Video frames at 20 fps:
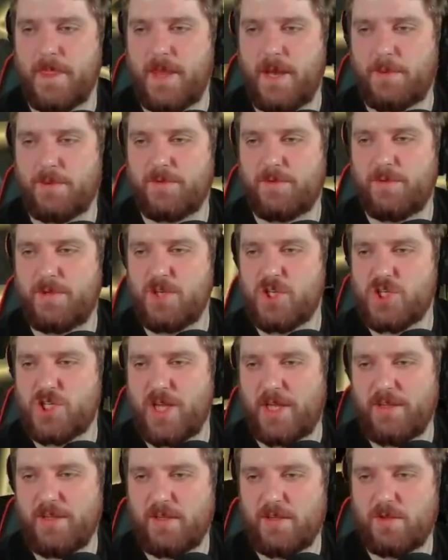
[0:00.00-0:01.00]
Aber so die
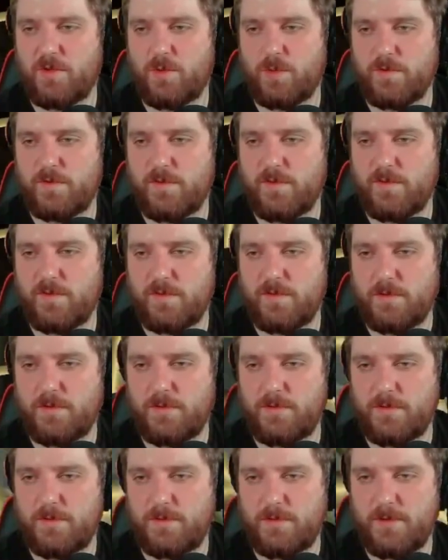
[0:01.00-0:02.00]
Standarddosis,
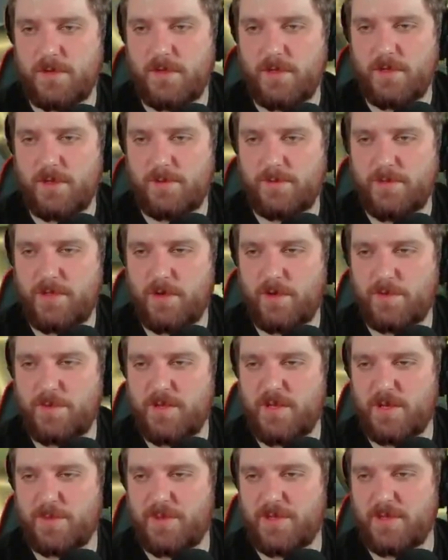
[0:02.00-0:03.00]
ähm, die auf
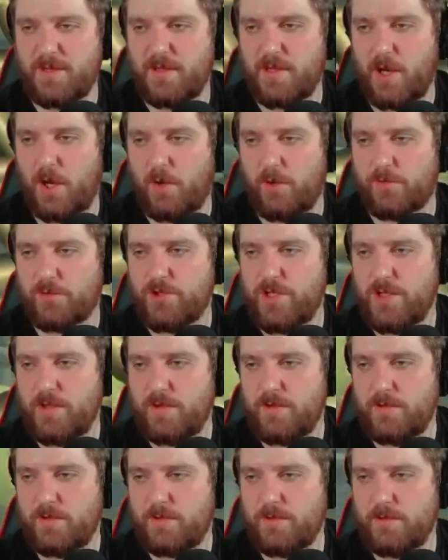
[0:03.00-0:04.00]
Medikamenten
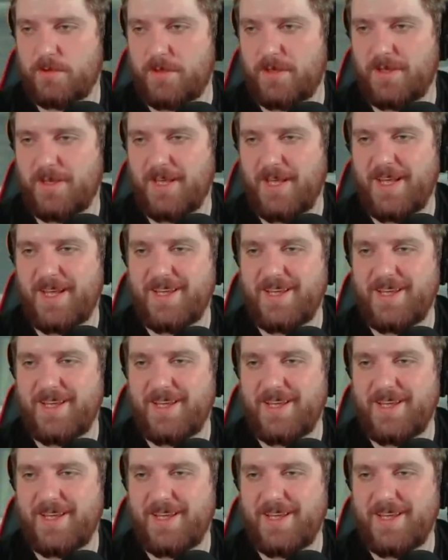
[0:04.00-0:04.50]
draufsteht, ne,